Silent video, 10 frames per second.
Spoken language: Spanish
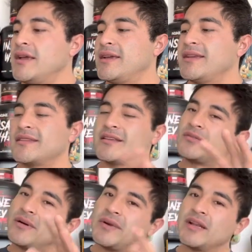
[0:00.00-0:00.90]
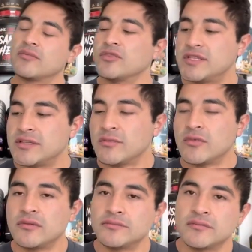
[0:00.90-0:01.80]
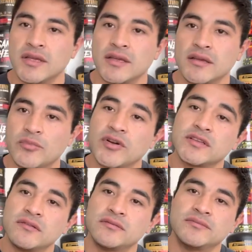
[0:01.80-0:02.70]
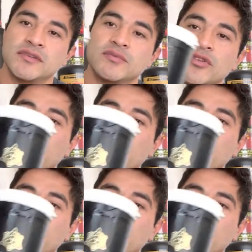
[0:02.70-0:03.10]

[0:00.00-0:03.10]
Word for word: Eh, eso va a variar muchísimo, eh, por eso es muy